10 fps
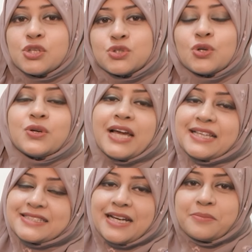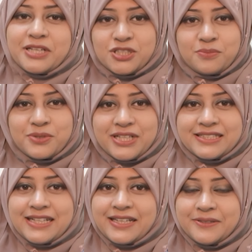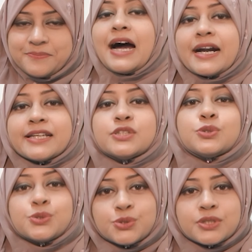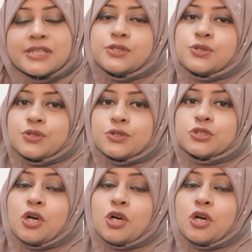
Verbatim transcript: চলুন আজকে আমরা এ সম্পর্কে জানি হার্টের সুস্থতার জন্য